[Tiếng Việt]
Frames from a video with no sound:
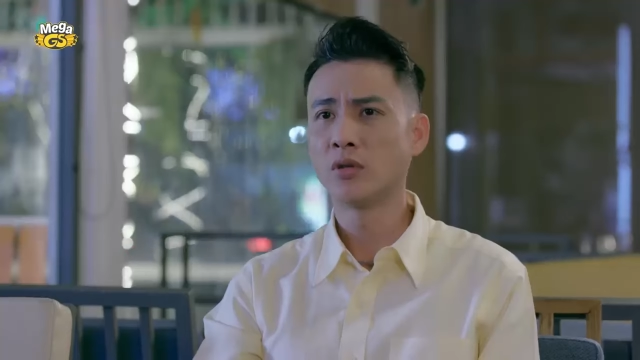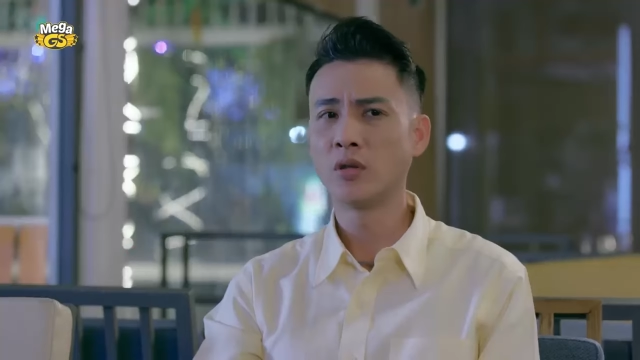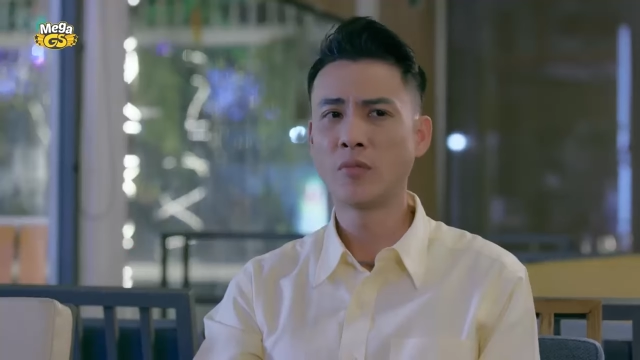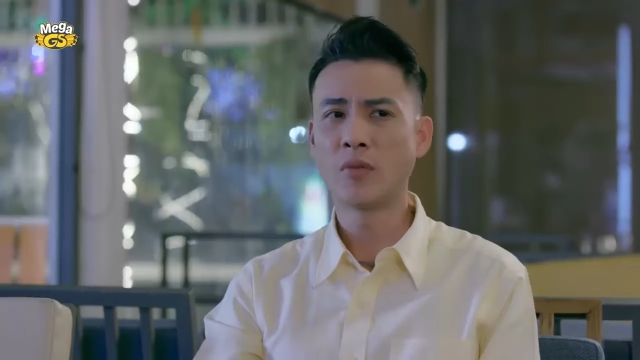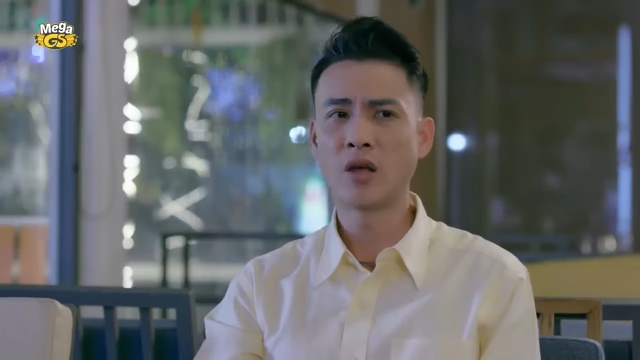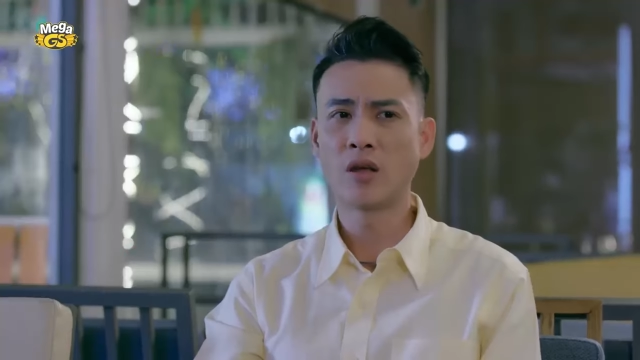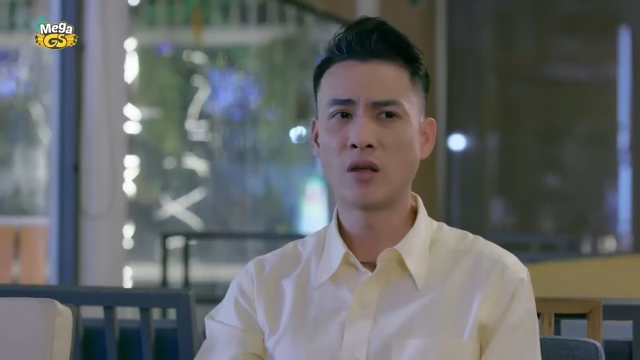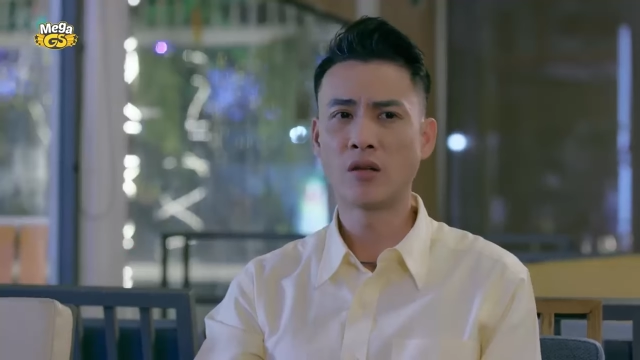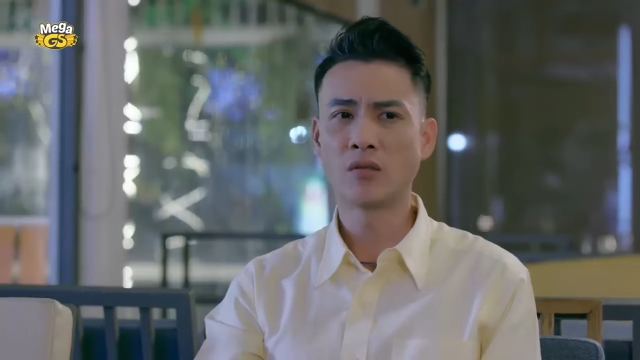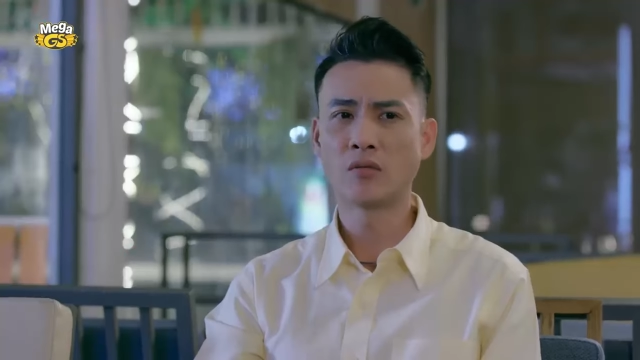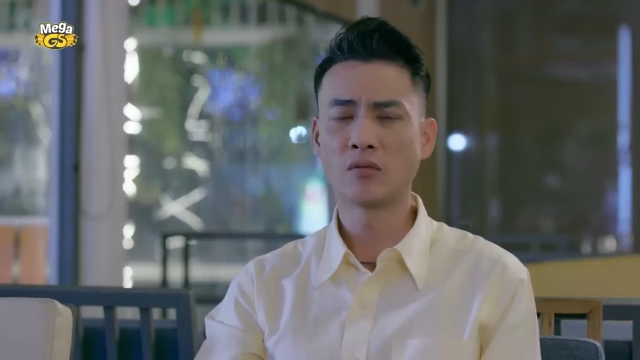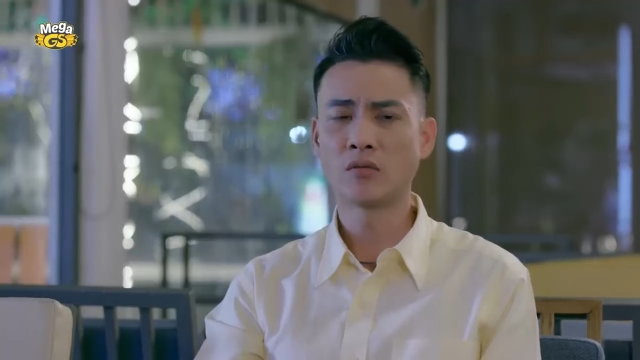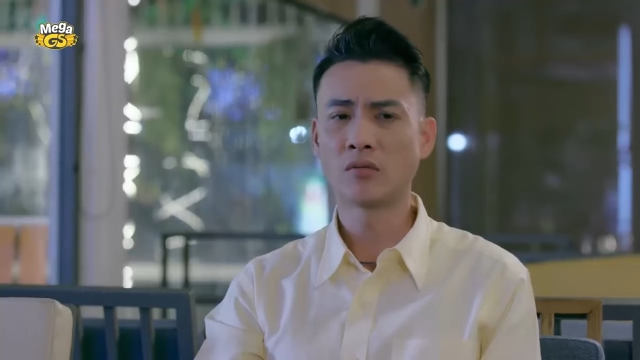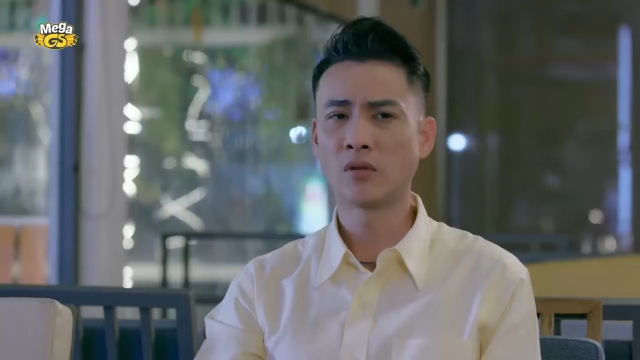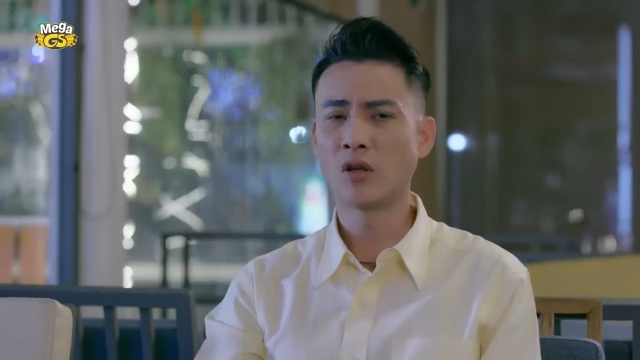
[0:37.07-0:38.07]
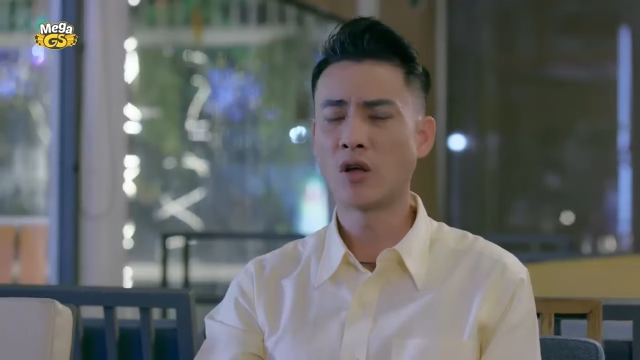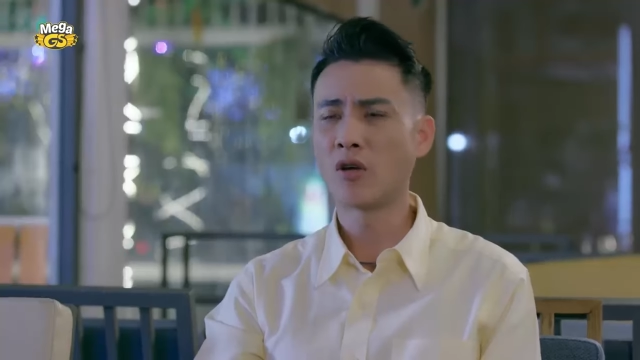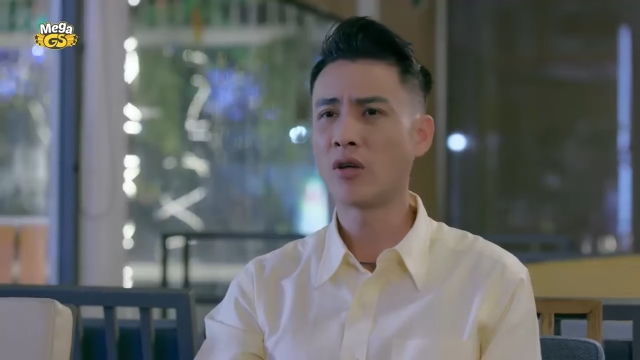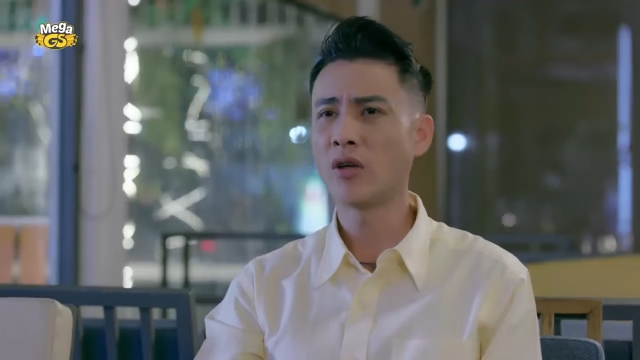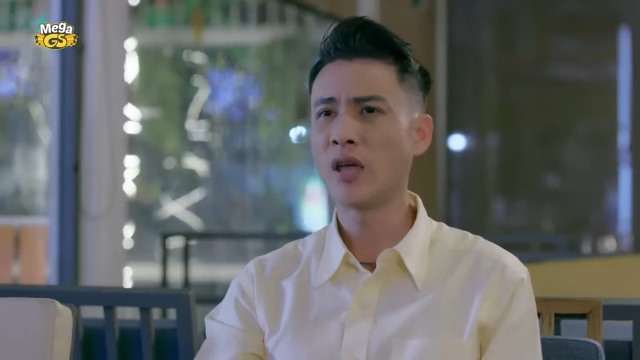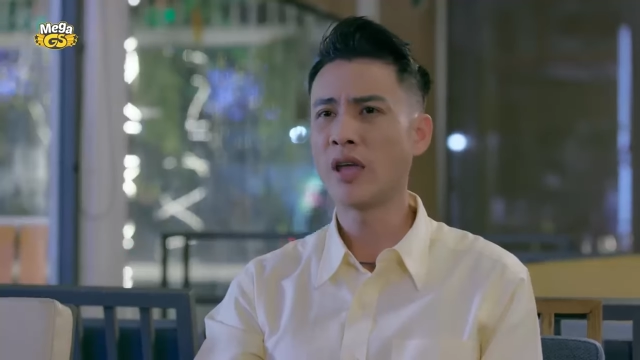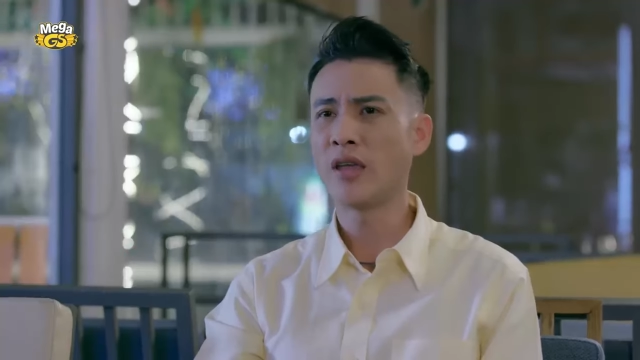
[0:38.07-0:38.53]
nhưng mà họ
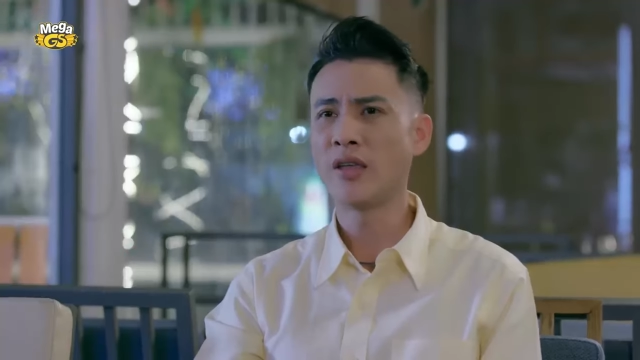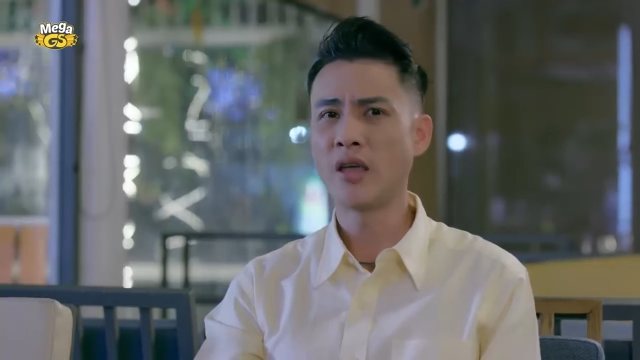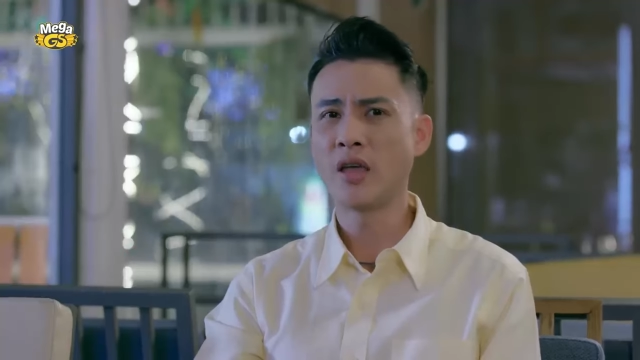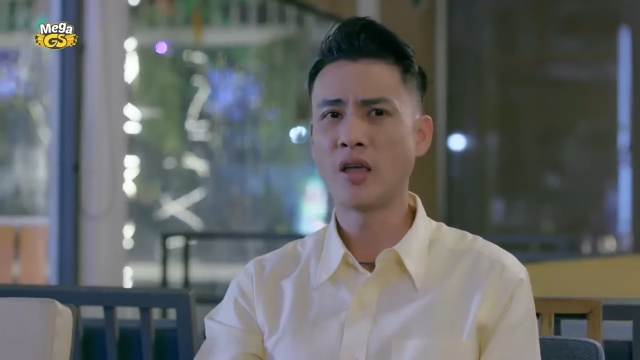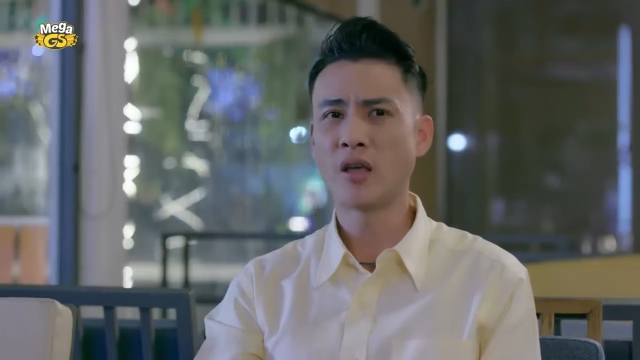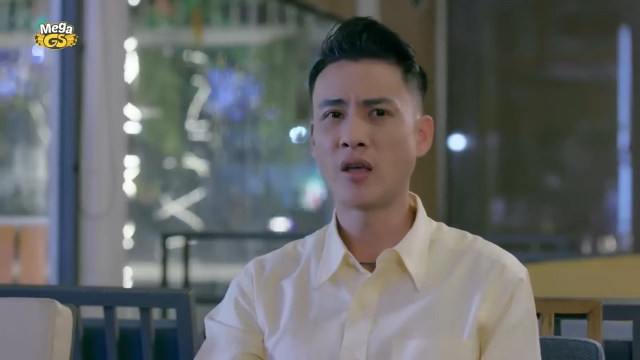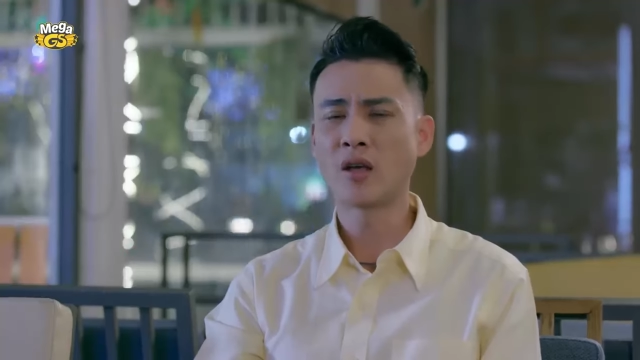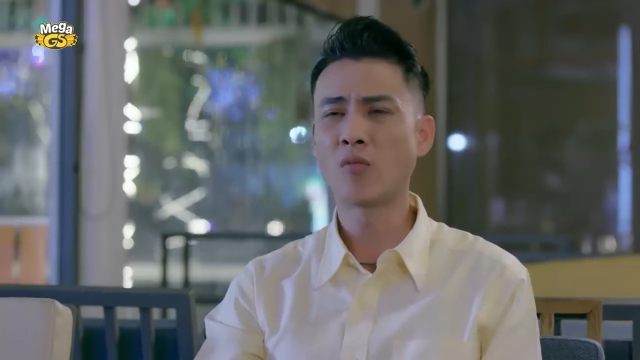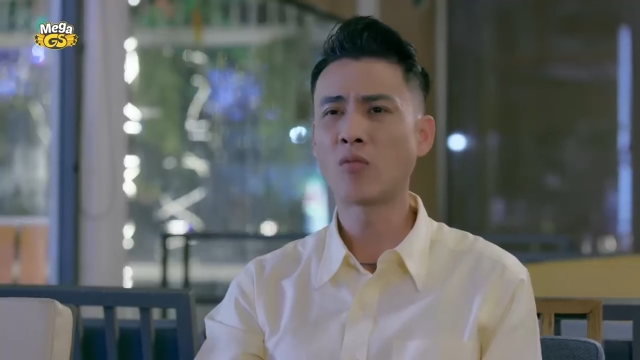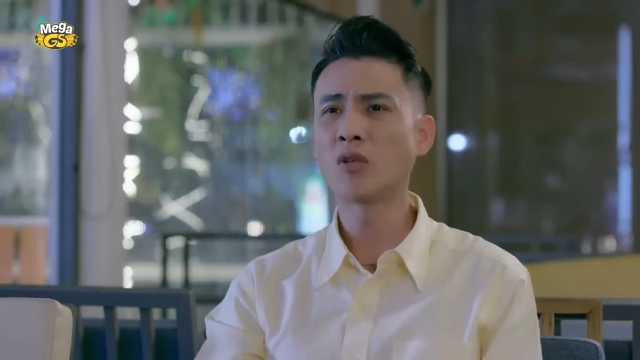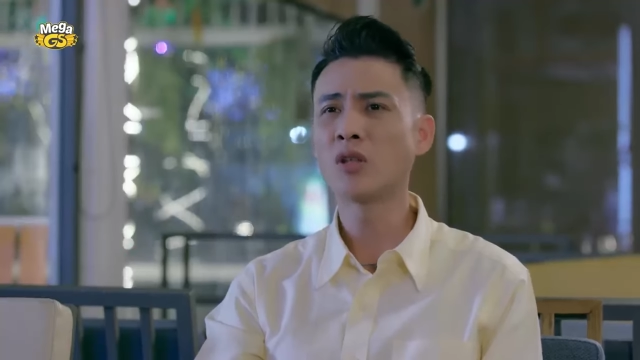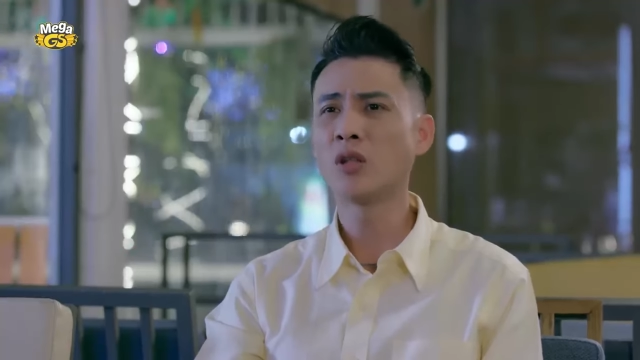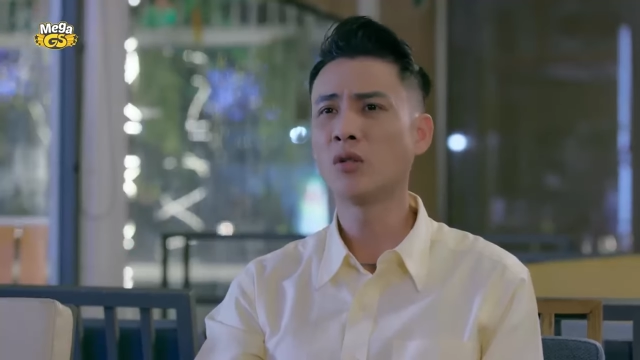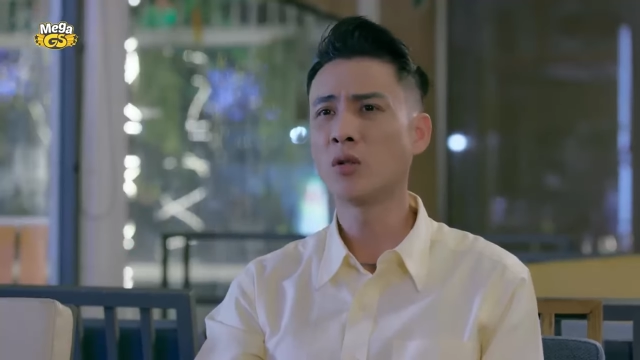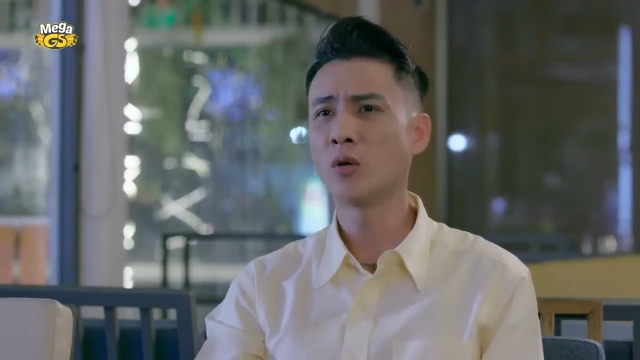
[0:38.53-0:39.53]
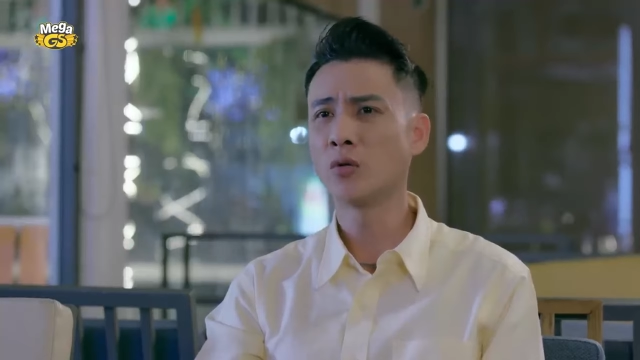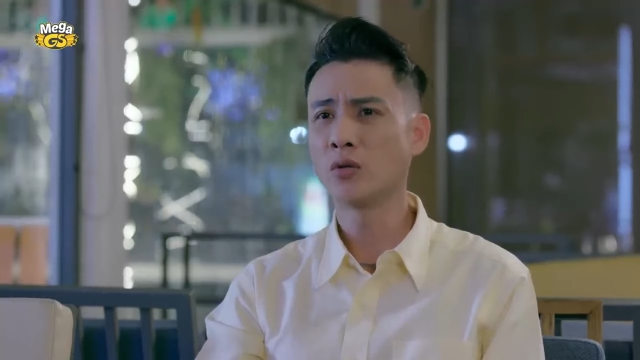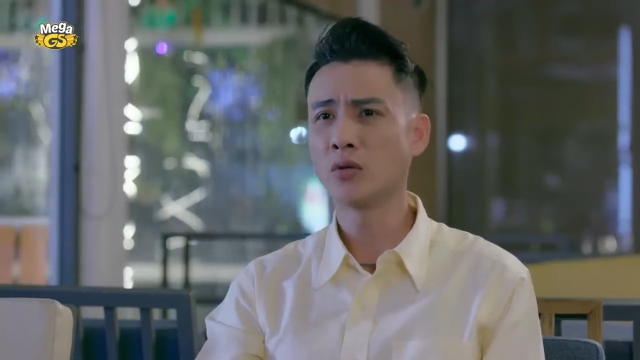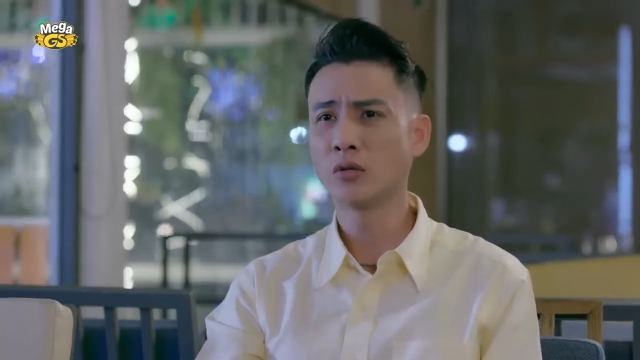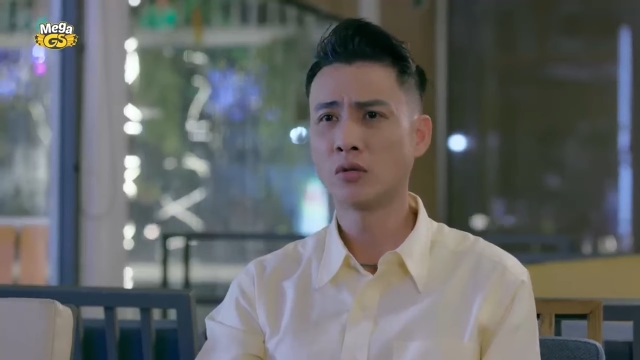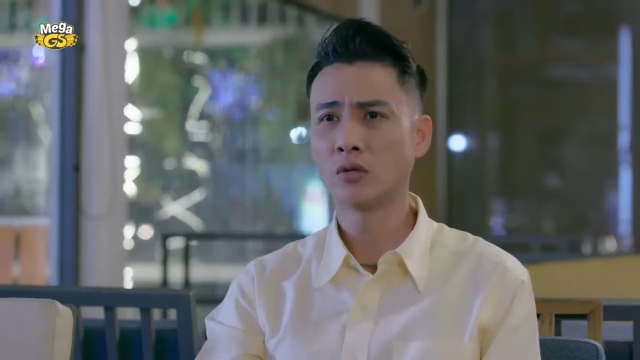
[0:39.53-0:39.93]
cứ e dè không có tin tôi.